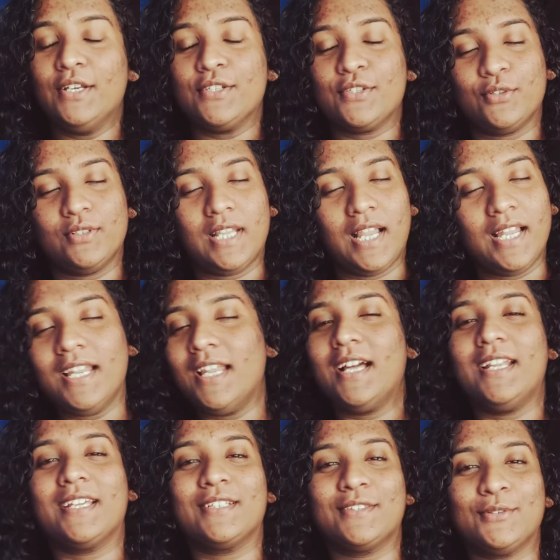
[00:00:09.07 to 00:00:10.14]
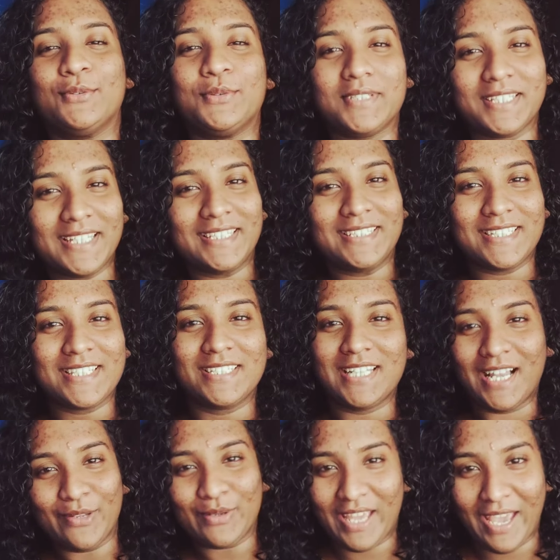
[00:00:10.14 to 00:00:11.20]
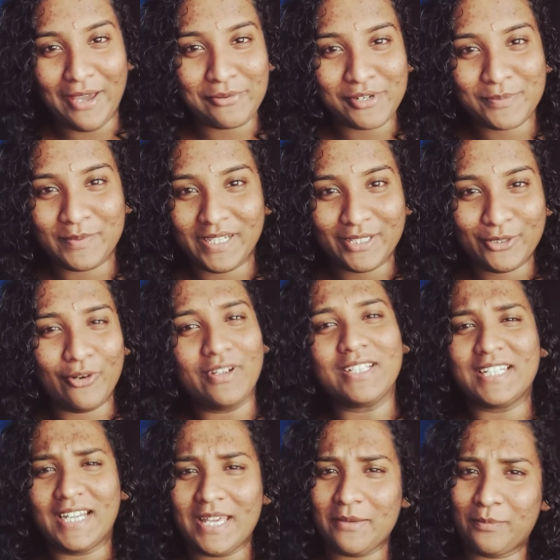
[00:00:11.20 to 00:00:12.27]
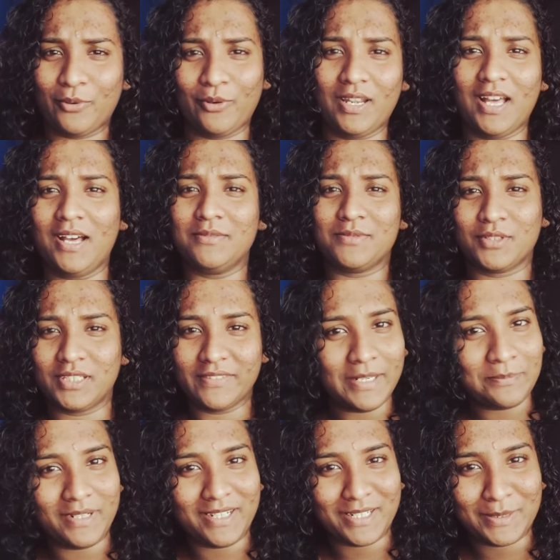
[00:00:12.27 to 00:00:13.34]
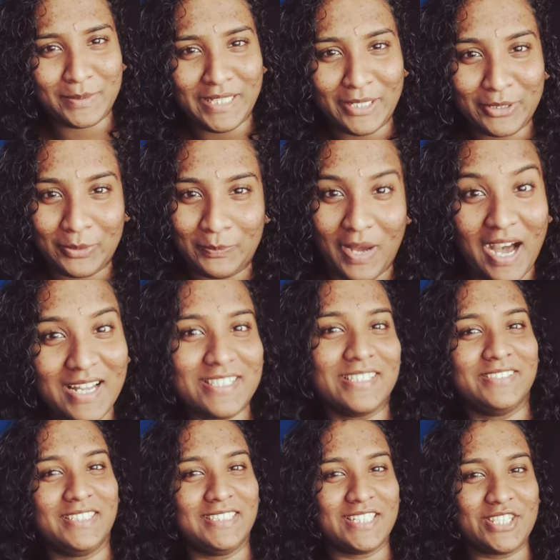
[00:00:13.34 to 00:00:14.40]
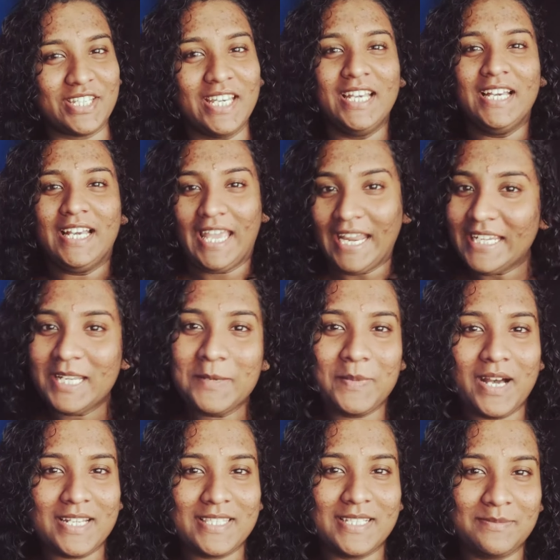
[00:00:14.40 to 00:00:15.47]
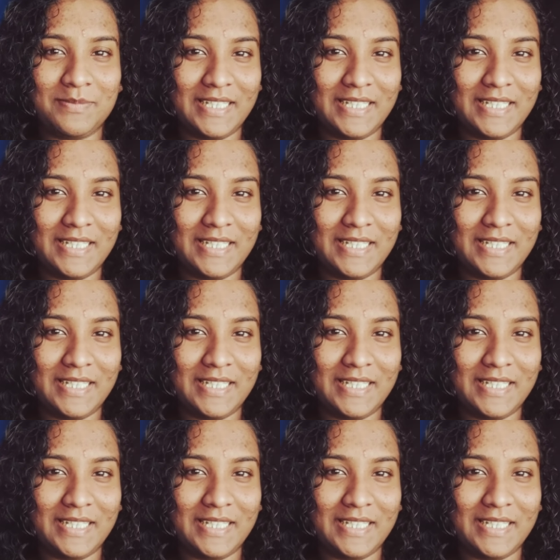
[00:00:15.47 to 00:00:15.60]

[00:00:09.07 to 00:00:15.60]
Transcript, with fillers: ஸோ நல்லா இன்னைக்கு தூங்கி எழுந்திரிச்சு நல்ல ஒரு ஹேர் வாஷ் பண்ணி கோலுக்கு ரெடியாக போகலான்னு சொல்லி வெயிட் பண்ணிட்டு எனக்கு ஒரு பார்சல் வந்துச்சு என்ன பார்சல்